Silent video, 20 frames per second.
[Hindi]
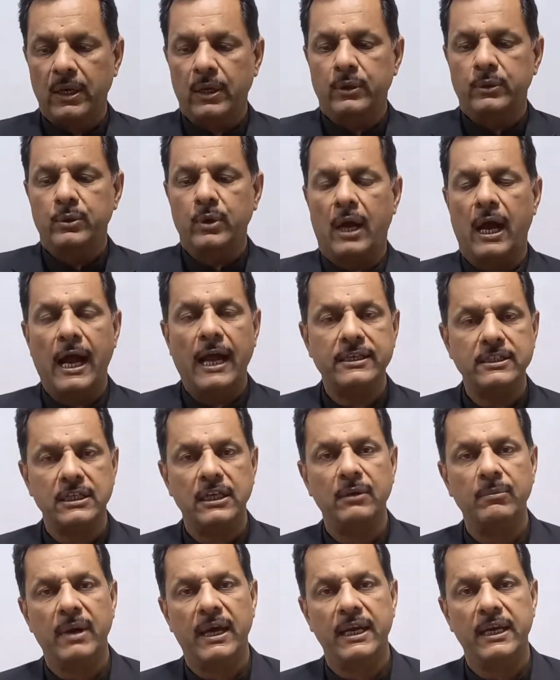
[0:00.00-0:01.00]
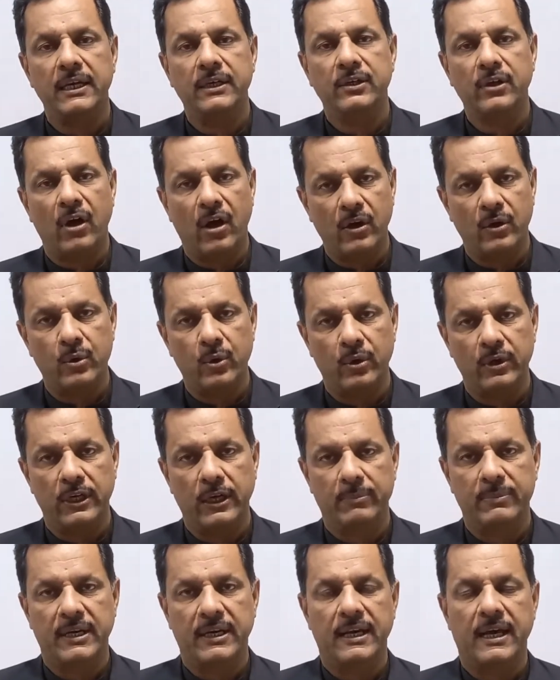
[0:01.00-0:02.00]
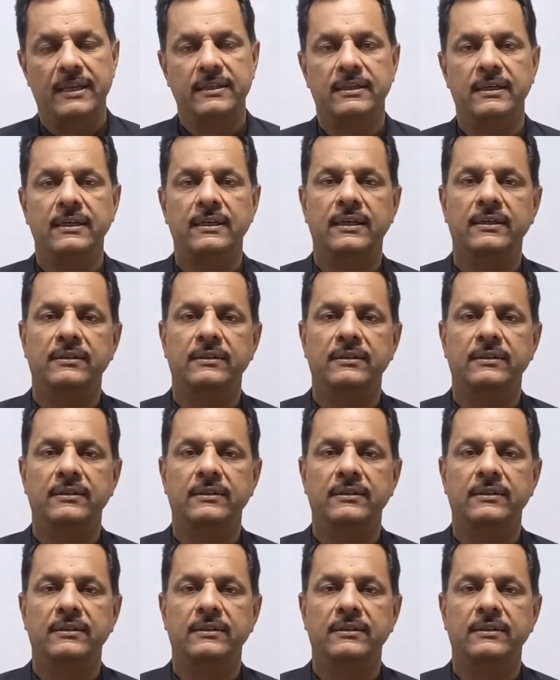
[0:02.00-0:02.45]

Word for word: जो आज की हमारी टॉक होगी अपने नाजरन के